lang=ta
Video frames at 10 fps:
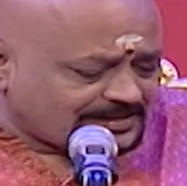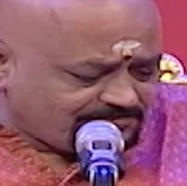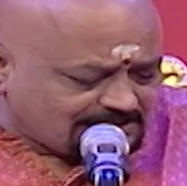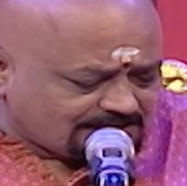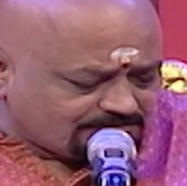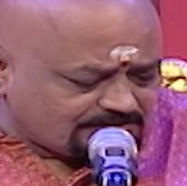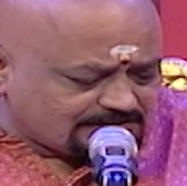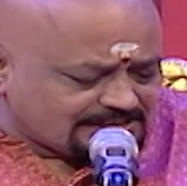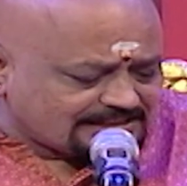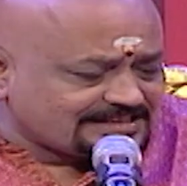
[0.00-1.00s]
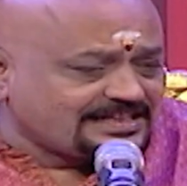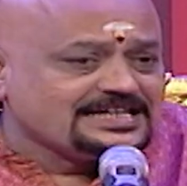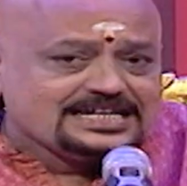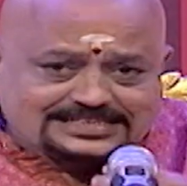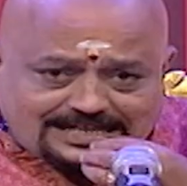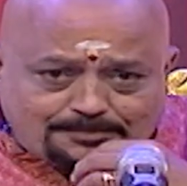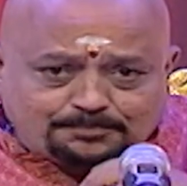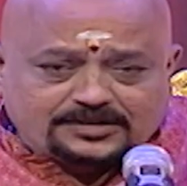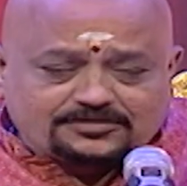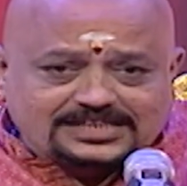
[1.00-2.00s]
பல்லு விளக்குவது ரசனை
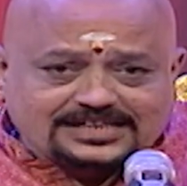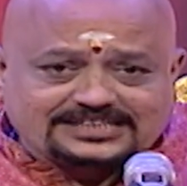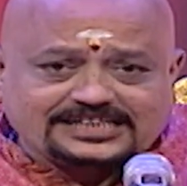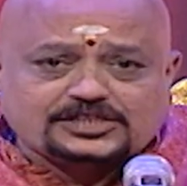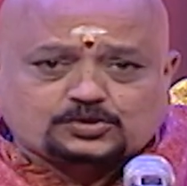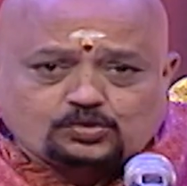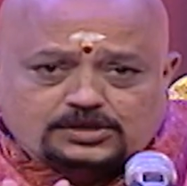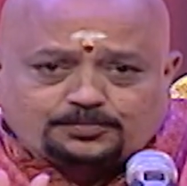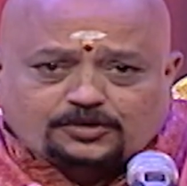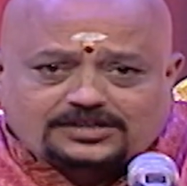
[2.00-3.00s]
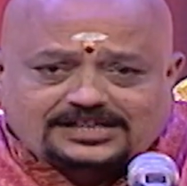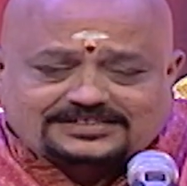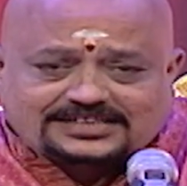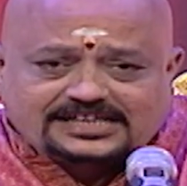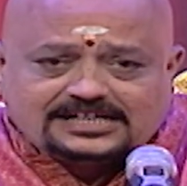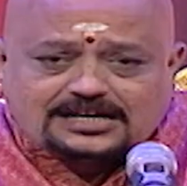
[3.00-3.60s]
சாப்பிடுவது ரசனை ஸ்கூலுக்கு போகிறது ரசனை